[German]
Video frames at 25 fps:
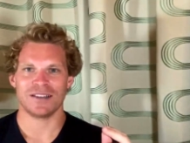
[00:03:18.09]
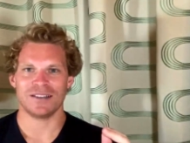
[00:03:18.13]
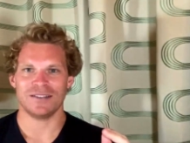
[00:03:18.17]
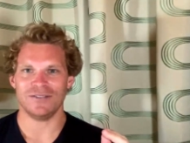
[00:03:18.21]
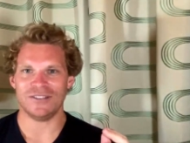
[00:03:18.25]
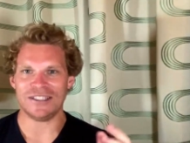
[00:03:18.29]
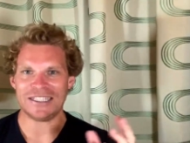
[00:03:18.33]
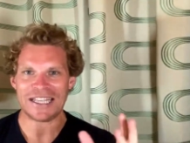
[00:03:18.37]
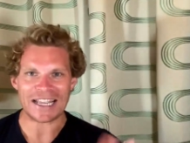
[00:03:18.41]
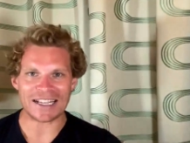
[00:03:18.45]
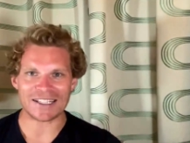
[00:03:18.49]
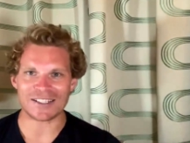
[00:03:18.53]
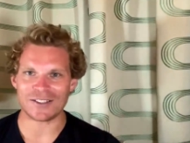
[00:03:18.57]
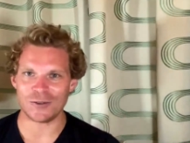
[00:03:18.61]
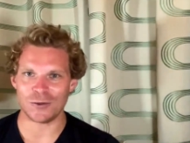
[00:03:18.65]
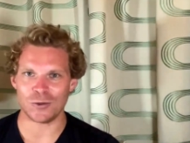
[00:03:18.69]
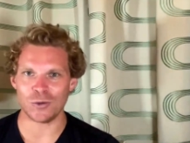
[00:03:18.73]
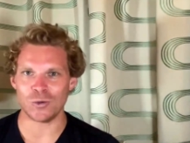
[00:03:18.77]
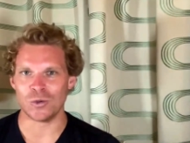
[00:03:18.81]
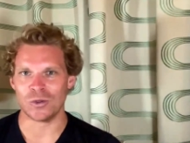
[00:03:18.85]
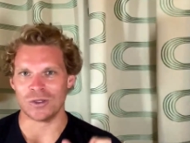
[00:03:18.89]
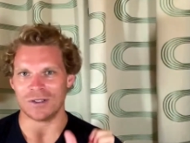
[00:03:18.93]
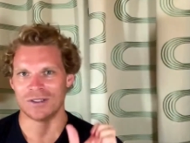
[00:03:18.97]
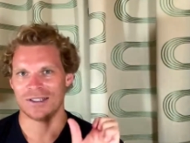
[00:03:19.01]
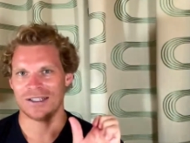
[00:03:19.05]
Wie denkst
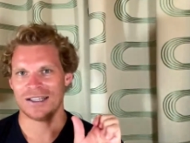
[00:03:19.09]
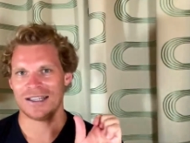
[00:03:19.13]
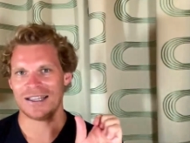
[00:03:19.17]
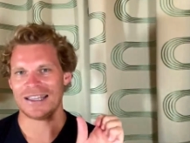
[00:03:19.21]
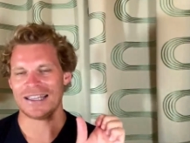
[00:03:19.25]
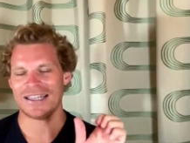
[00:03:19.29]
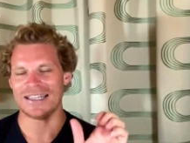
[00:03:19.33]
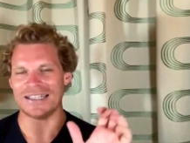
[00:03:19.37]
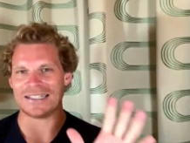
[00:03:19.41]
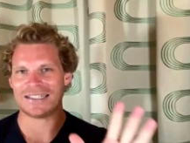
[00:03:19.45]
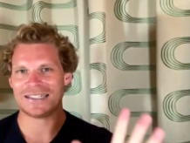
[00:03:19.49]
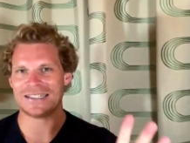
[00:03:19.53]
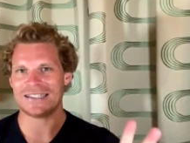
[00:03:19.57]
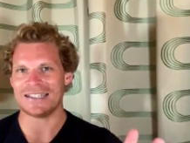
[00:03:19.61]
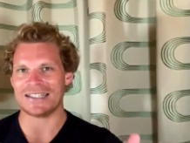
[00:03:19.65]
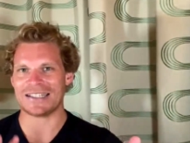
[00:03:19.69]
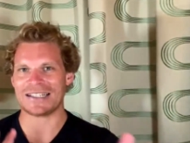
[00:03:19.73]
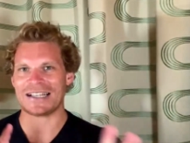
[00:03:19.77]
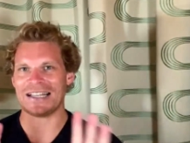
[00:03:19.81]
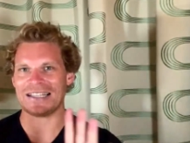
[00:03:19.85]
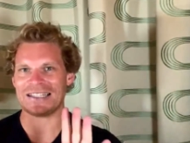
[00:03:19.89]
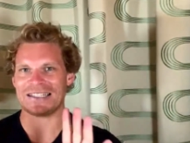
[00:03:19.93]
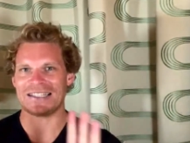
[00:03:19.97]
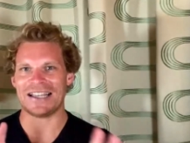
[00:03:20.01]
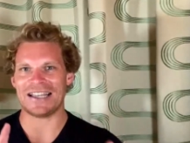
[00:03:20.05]
du, ist das
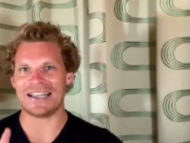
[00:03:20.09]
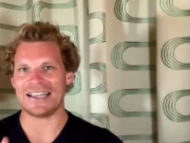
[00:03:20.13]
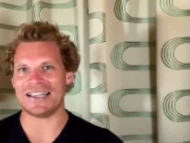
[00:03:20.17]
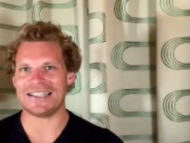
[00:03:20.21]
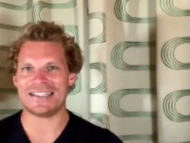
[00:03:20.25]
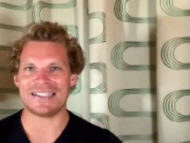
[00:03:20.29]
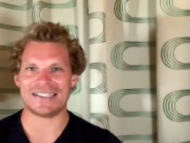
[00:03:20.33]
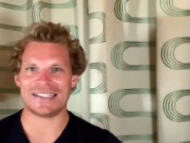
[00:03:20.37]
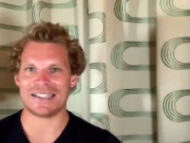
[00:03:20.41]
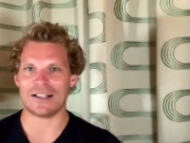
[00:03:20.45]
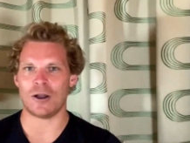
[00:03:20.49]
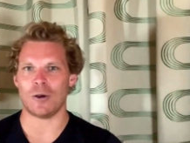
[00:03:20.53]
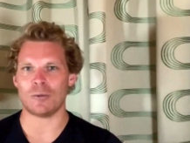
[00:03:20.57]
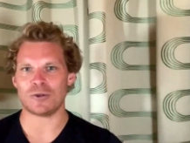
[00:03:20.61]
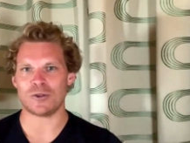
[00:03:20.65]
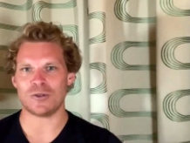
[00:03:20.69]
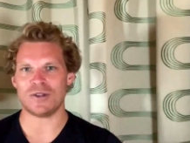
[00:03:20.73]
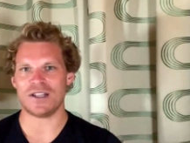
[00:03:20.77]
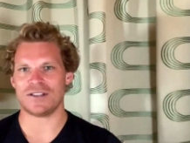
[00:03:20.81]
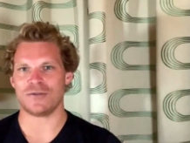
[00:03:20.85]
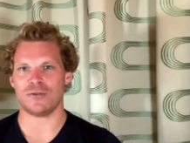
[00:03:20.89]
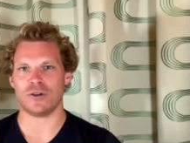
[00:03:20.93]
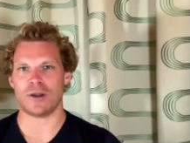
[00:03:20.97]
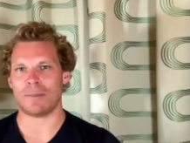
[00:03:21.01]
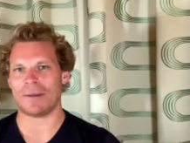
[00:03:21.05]
Ganze? Ist, glaubst du,
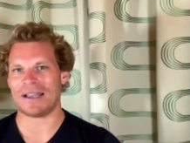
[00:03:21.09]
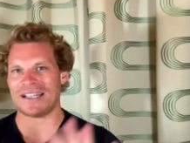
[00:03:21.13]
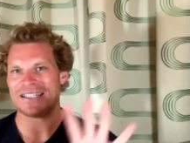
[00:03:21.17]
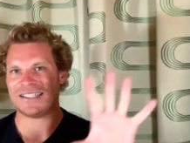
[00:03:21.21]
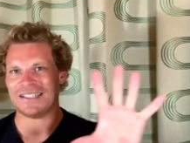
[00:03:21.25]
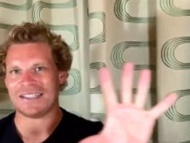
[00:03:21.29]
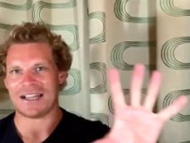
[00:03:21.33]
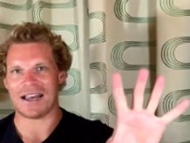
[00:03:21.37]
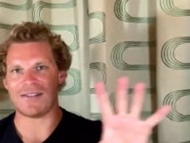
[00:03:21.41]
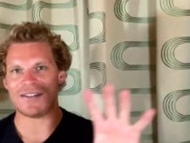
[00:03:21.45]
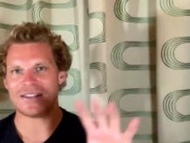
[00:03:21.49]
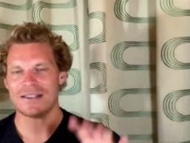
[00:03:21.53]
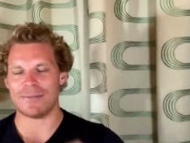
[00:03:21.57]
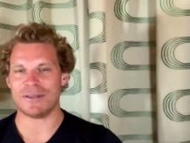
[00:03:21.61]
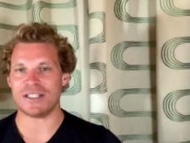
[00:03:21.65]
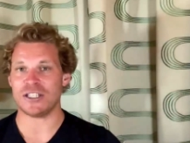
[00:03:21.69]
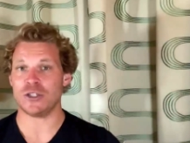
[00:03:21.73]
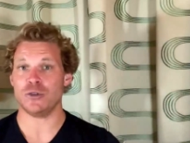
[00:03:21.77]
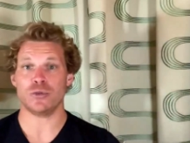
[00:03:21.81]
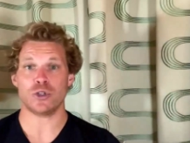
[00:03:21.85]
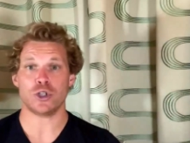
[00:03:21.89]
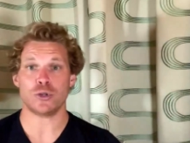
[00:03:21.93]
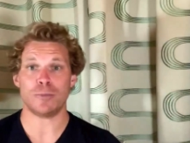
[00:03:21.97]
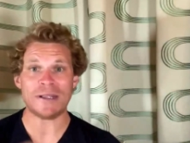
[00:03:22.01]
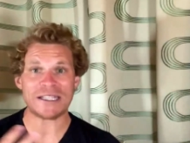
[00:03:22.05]
das von der Presse teilweise ein
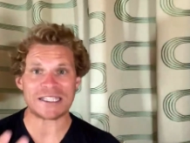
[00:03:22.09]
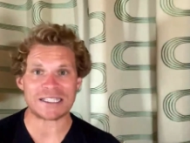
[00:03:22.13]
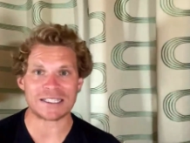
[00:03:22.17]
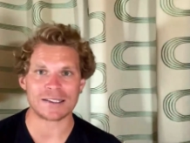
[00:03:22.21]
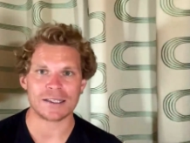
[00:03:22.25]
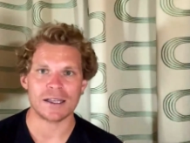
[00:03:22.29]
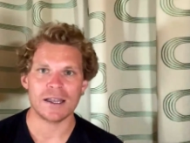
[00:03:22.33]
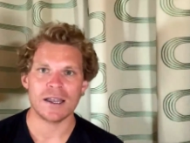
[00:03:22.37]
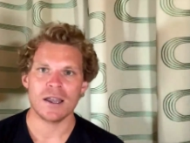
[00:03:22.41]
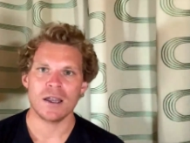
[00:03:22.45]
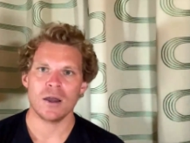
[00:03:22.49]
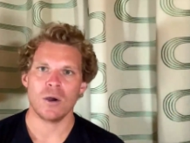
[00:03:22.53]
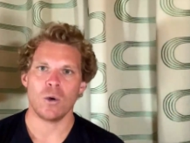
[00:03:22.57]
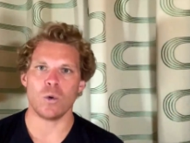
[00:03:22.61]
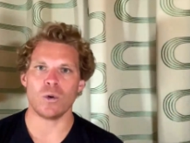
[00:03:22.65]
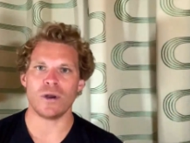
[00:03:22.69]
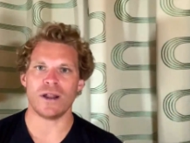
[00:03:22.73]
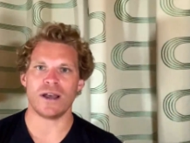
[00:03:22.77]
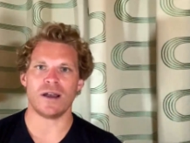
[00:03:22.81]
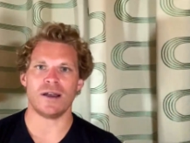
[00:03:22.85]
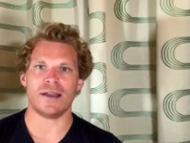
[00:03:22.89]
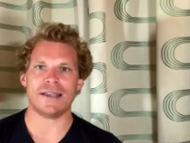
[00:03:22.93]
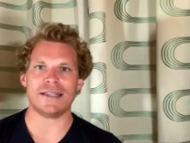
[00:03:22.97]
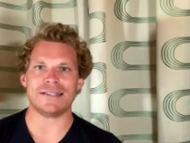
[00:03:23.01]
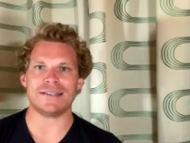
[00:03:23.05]
bisschen überspitzt?
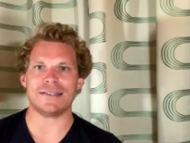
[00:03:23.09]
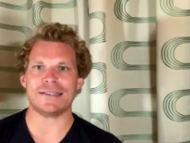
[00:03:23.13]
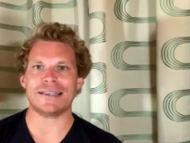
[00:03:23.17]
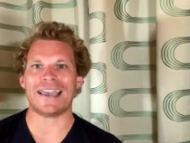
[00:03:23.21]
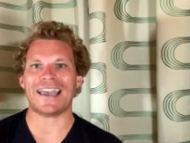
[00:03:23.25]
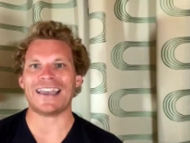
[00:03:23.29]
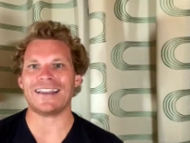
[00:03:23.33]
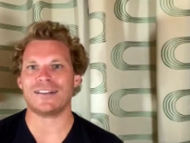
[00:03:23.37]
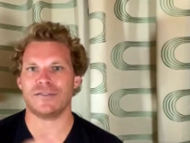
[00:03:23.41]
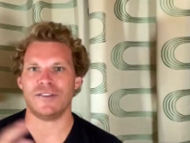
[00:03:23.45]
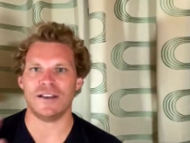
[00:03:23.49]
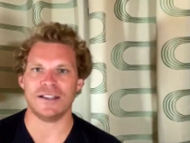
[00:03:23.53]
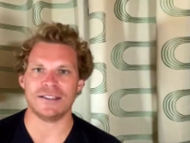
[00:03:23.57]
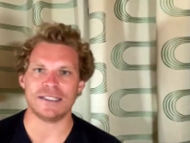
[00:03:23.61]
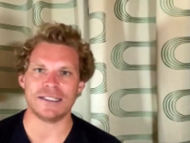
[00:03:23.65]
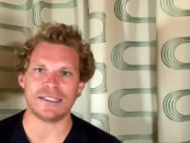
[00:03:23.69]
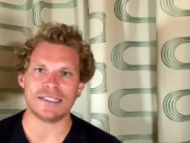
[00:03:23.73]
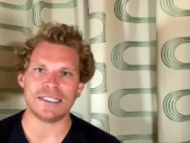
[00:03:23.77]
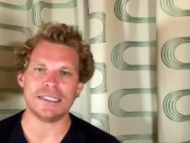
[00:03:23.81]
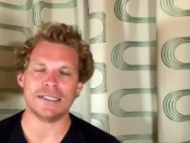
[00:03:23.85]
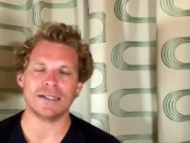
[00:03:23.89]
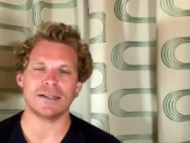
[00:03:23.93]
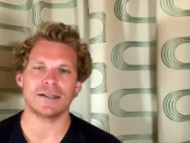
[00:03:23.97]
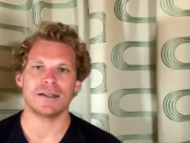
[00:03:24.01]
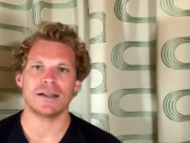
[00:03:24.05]
Oder ist es gerechtfertigt,
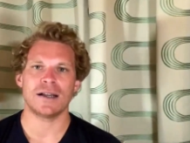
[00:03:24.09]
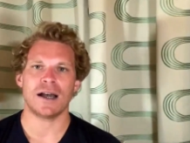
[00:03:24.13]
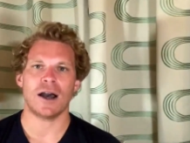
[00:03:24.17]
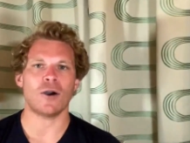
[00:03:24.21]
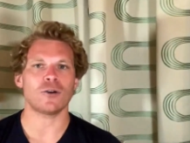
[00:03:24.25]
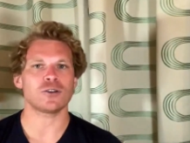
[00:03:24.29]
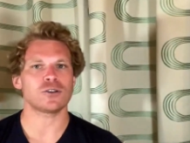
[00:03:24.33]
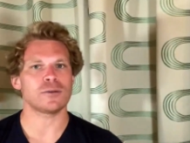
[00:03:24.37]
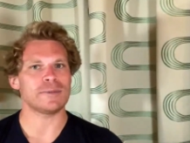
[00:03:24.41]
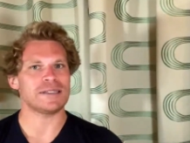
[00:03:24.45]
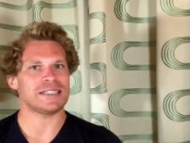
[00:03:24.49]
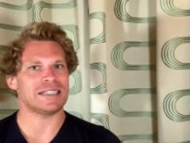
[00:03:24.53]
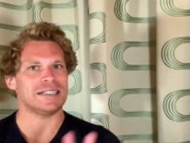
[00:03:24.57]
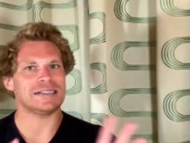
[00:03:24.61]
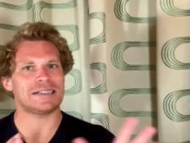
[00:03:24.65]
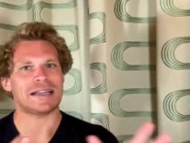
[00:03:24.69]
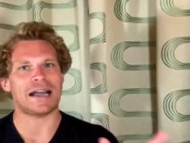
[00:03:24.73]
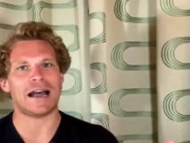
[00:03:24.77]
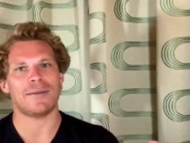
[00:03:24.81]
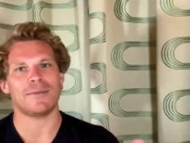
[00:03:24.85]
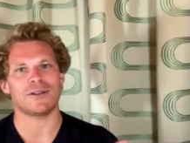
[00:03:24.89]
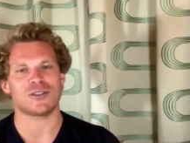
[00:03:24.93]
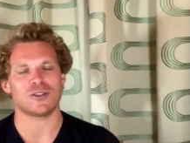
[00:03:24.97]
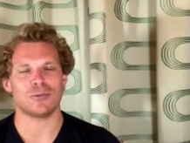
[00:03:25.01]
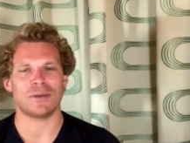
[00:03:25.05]
hier auch so ein bisschen
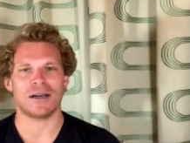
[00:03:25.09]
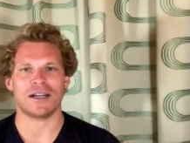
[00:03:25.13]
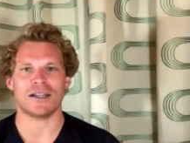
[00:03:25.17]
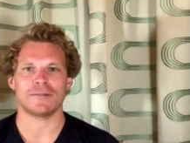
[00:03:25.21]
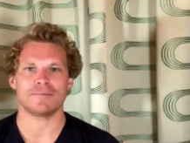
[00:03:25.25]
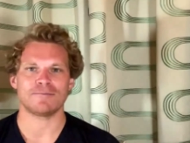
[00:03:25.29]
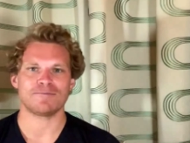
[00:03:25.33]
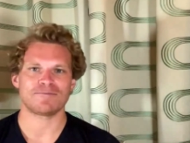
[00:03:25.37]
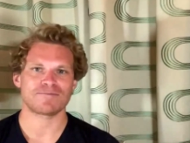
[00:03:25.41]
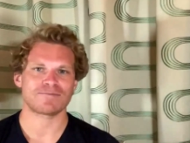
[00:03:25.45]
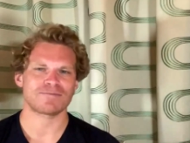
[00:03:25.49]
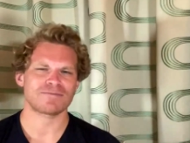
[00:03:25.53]
Drama zu machen?